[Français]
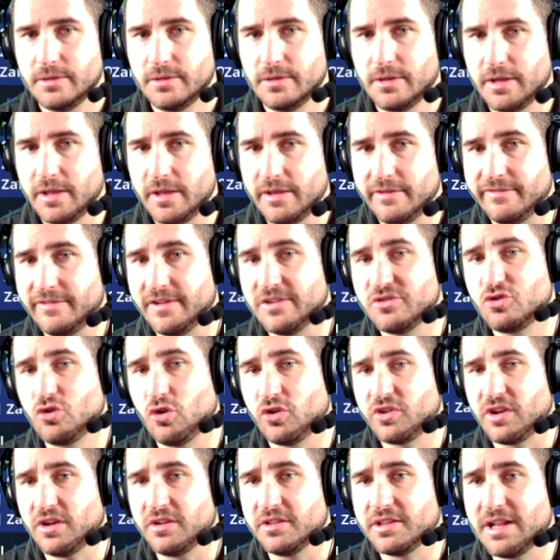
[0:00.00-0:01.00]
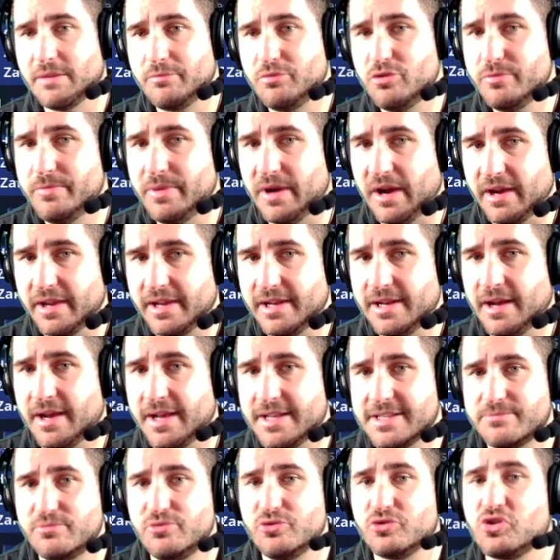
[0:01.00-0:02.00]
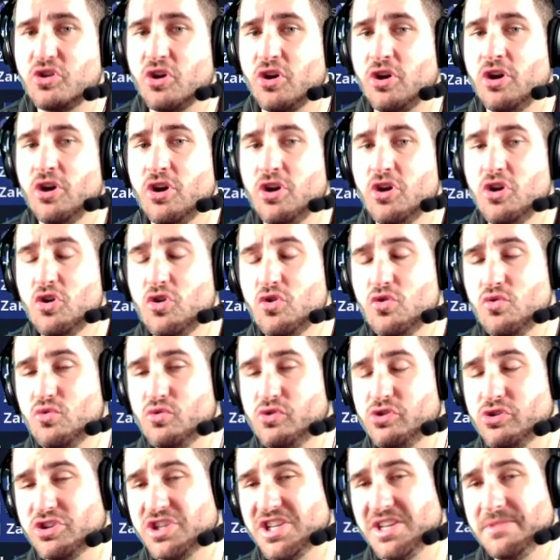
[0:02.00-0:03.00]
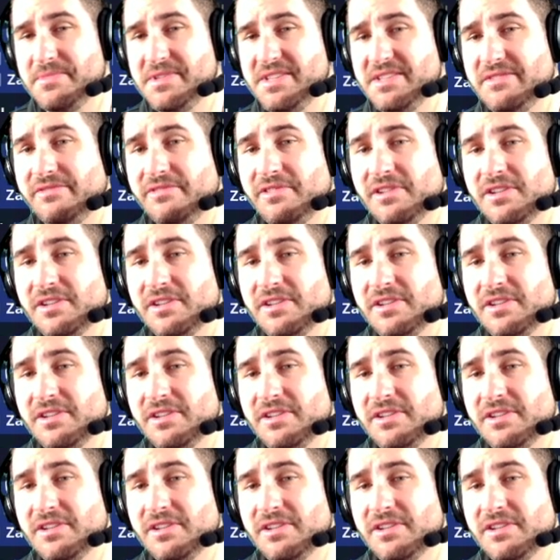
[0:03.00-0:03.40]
Et 20 sur 30 la plupart. Il en reste plus qu'un ou que j'ai mis 20